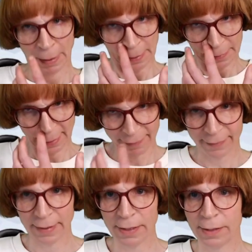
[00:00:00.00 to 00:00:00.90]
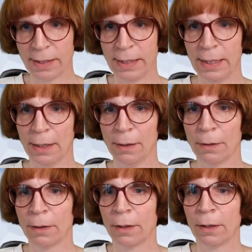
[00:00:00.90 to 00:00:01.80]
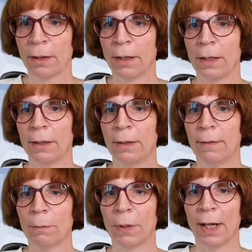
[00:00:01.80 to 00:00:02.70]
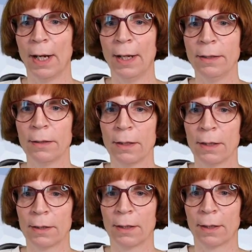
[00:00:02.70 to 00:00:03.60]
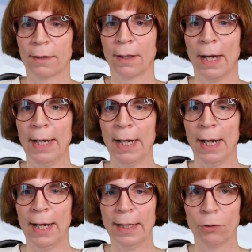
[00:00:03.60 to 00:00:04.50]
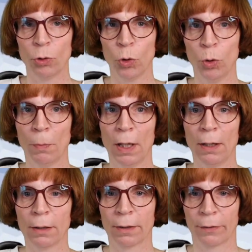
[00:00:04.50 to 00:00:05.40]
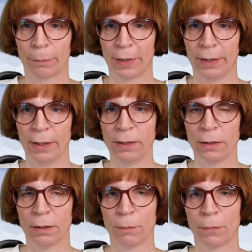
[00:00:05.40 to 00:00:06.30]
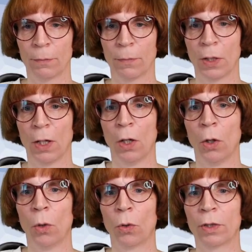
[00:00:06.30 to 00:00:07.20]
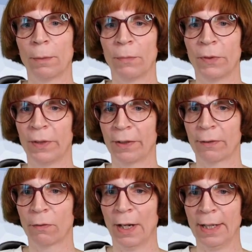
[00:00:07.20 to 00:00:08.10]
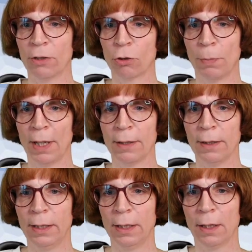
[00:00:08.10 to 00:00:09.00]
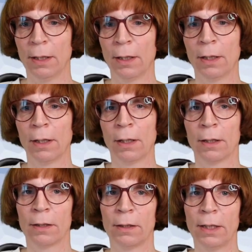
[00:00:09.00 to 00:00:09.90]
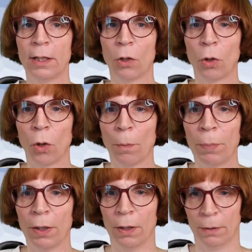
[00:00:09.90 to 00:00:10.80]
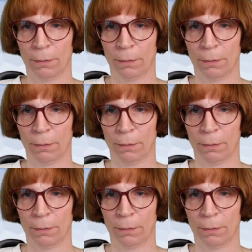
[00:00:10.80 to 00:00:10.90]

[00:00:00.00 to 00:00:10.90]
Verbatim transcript: Dann sehe ich hier in diesem Bereich den Dateieigentümer, das bin ich, und in der zweiten Spalte hier die Gruppe.